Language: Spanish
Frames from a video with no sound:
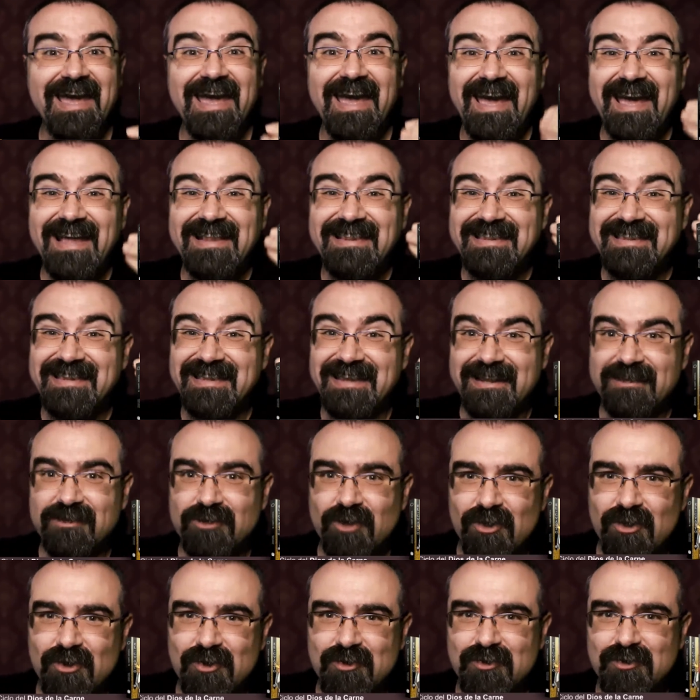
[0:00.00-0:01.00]
entre
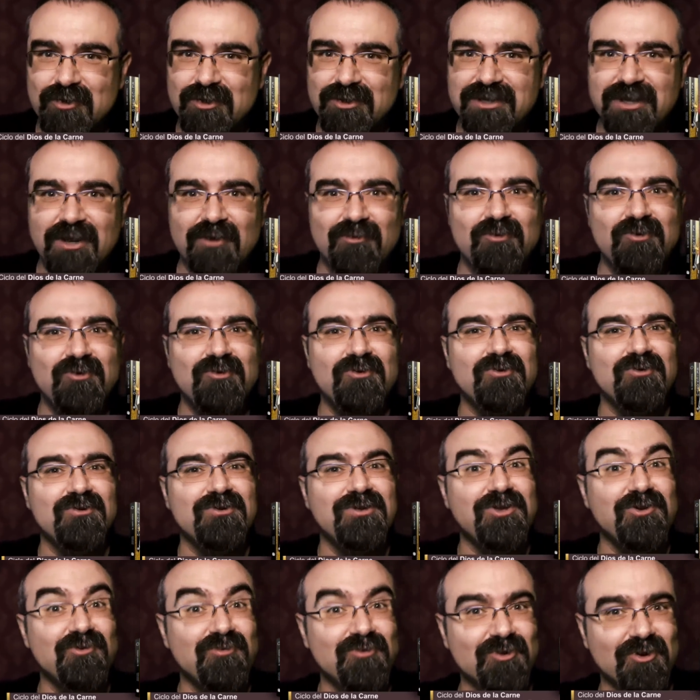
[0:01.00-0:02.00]
todos contra uno
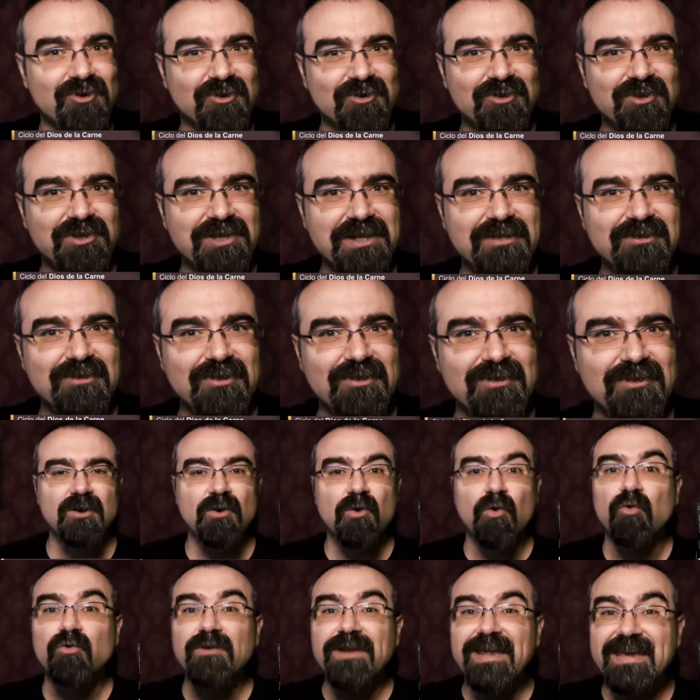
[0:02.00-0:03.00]
y uno contra todos.
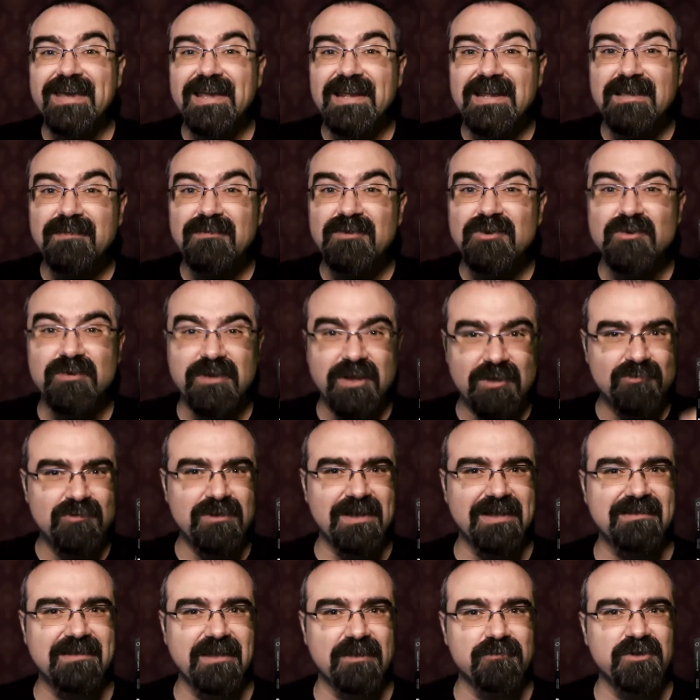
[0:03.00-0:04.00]
Un equilibrio que dura
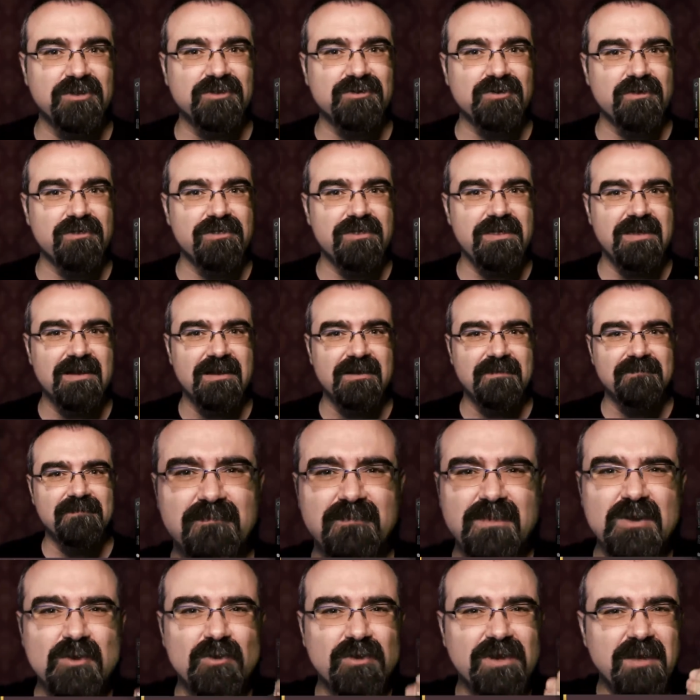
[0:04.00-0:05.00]
hasta nuestros días,
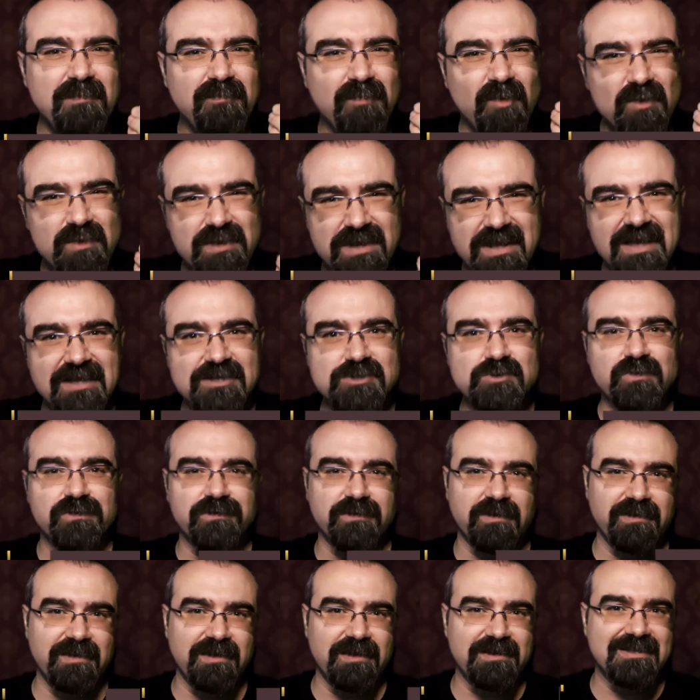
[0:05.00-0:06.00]
pero ¿qué podría
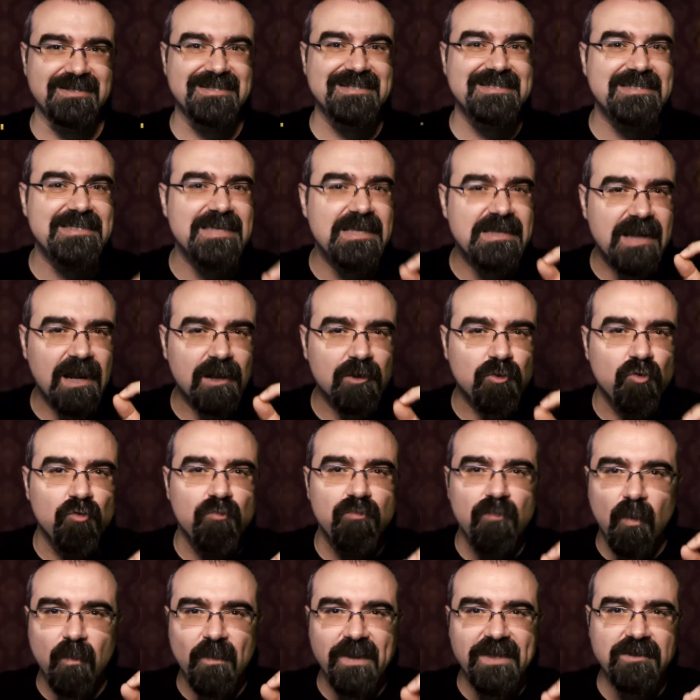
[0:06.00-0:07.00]
suceder si en algún
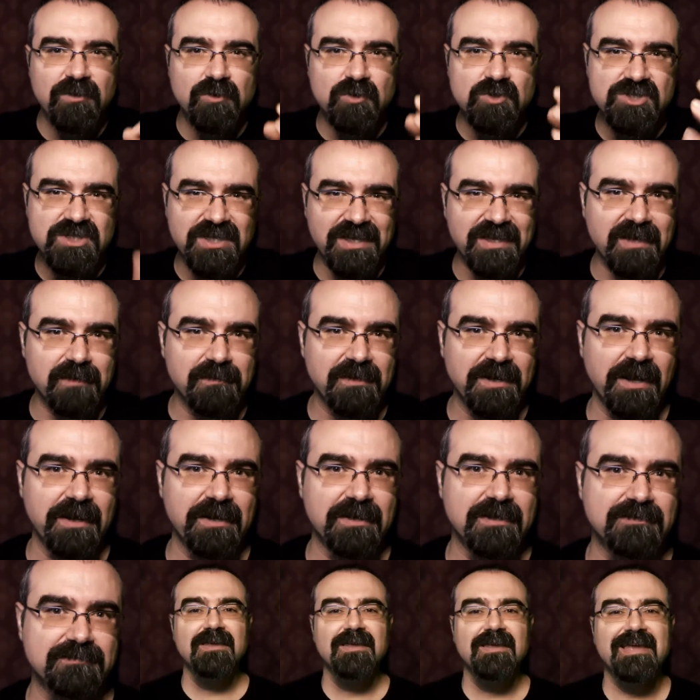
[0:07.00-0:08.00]
momento se
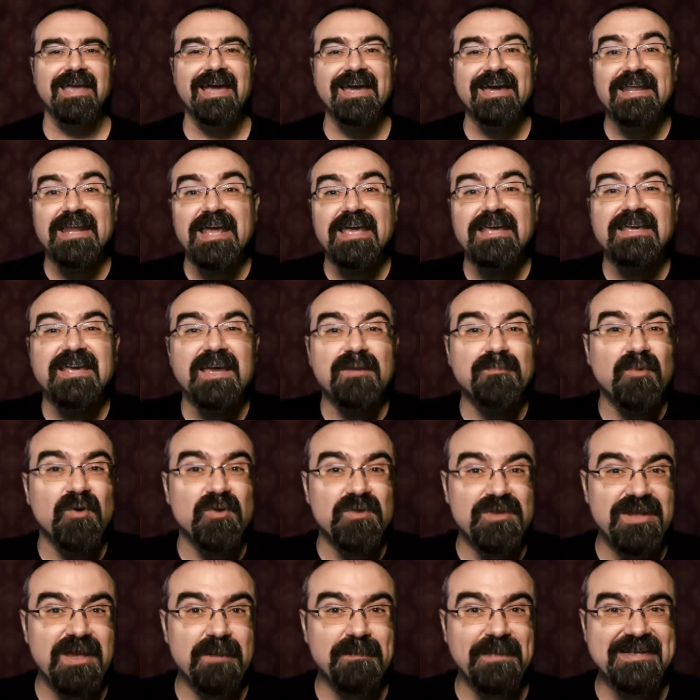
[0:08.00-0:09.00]
quebrara. ¿Qué creéis que
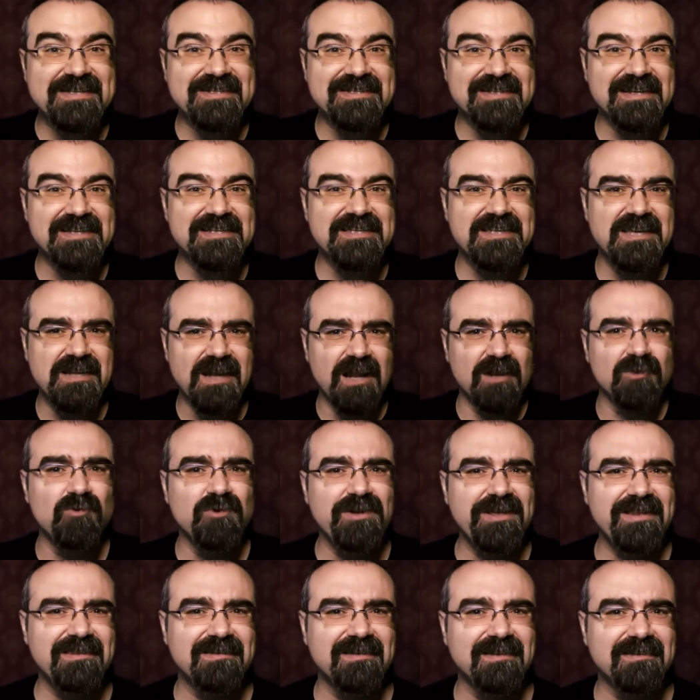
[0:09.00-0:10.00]
podría pasar si en algún
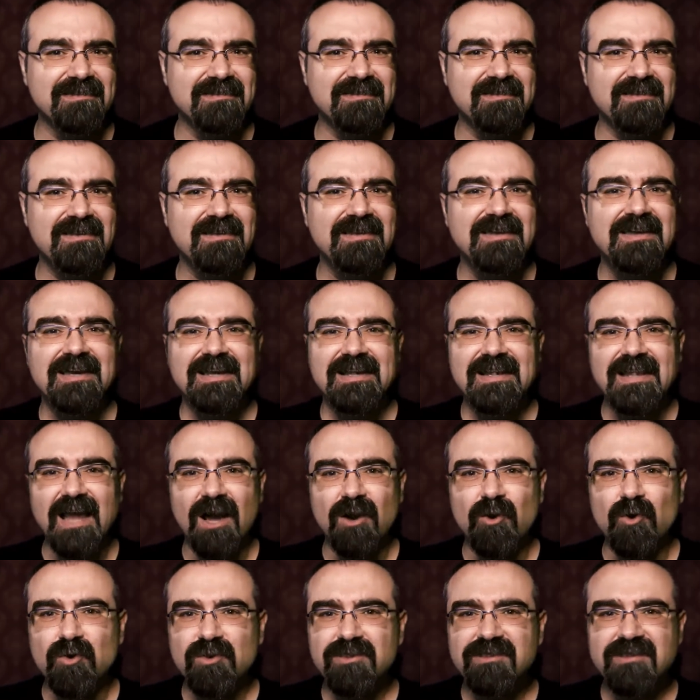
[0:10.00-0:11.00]
instante la
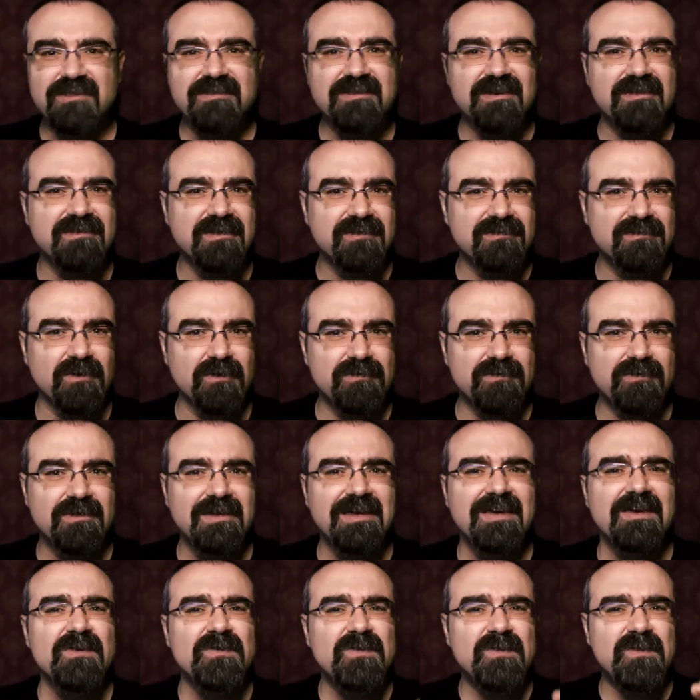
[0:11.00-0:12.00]
corte de Azazoth
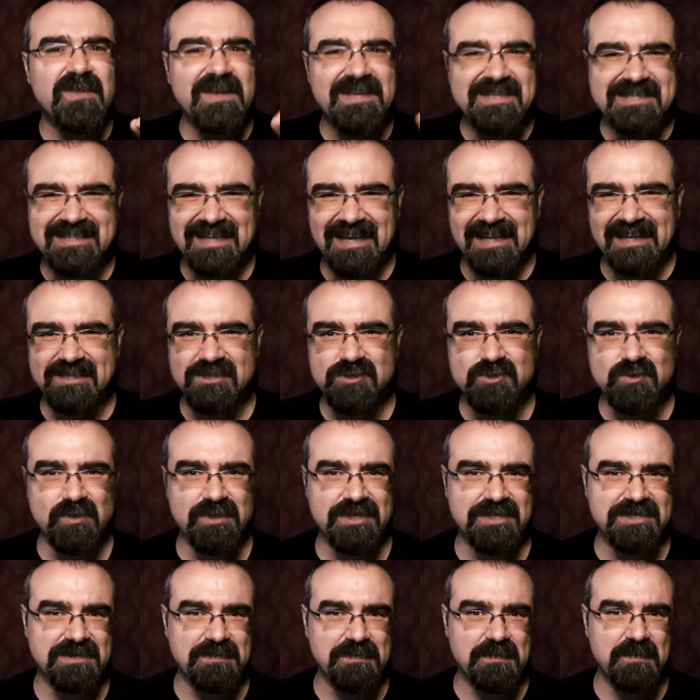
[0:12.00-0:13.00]
cesara en su
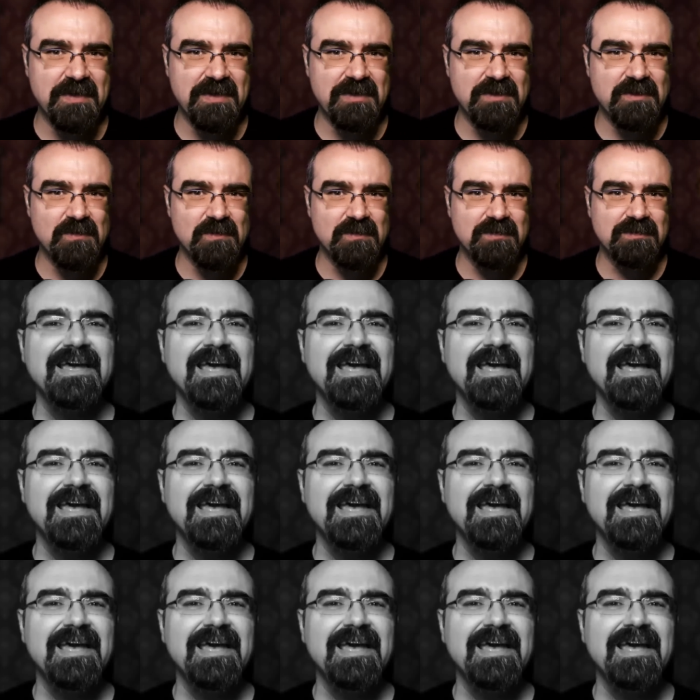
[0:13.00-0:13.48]
desempeño?